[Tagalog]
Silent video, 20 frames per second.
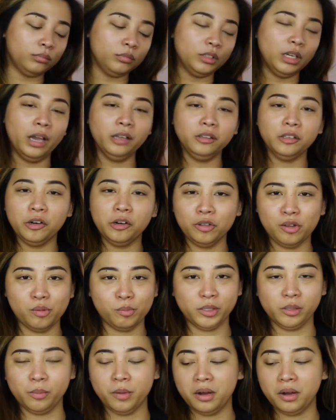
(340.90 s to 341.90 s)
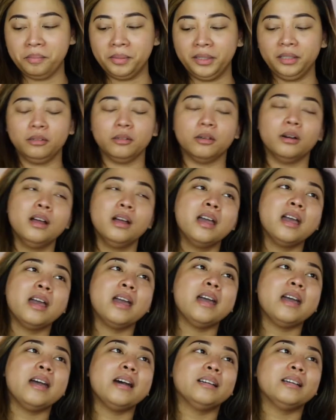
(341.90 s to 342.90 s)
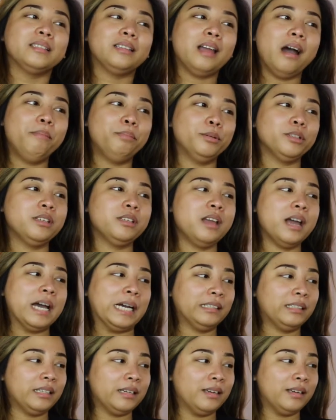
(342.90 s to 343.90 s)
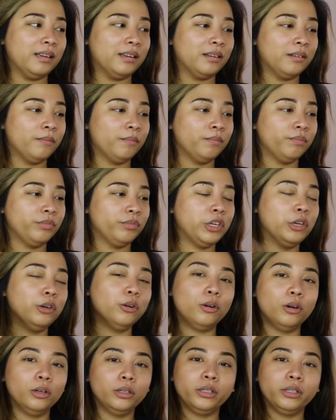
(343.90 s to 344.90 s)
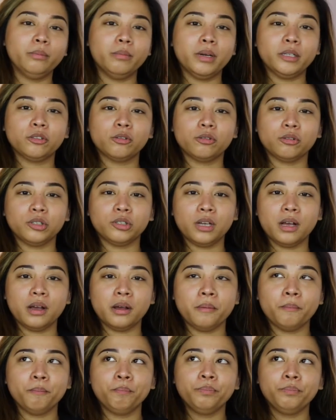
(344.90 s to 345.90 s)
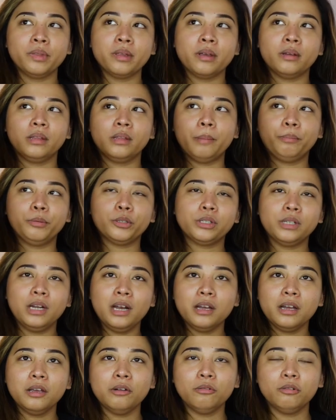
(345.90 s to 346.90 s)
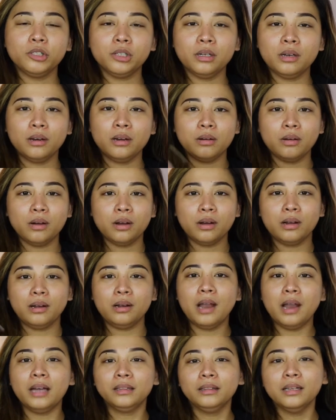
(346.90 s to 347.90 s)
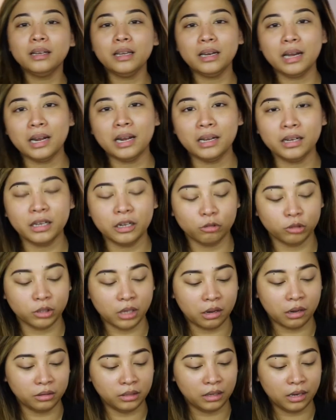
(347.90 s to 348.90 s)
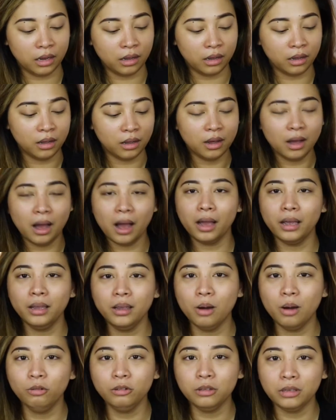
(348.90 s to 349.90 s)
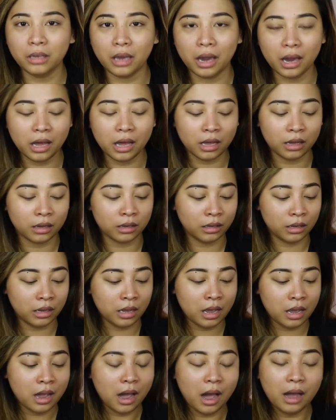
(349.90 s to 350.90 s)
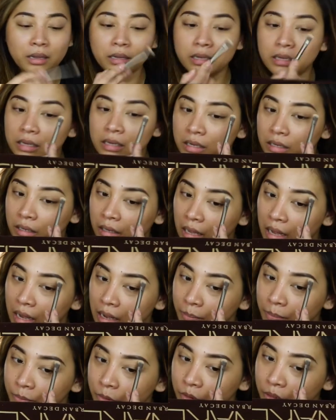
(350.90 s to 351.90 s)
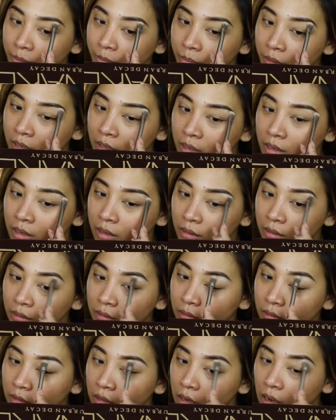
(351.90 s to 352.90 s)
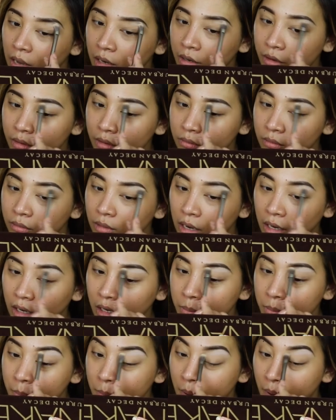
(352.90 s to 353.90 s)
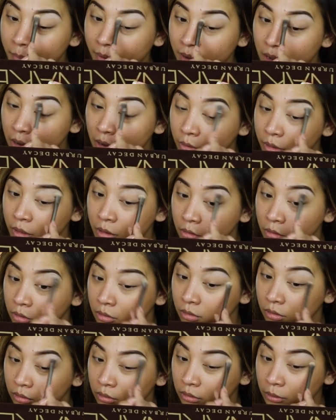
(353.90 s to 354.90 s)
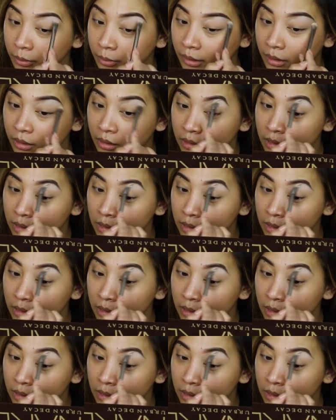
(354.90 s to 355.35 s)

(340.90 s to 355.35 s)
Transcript: Kahit tanong niyo pa sa mga kapatid ko. Tapos si ate, kino-color match ko siya. Tapos nilagyan ko siya ng, lahat ng ilalagay ko sa kanya, ayaw niya. Ang hirap. Siyempre, hindi, alam, alam naman makipag-away ako. ba? Diba?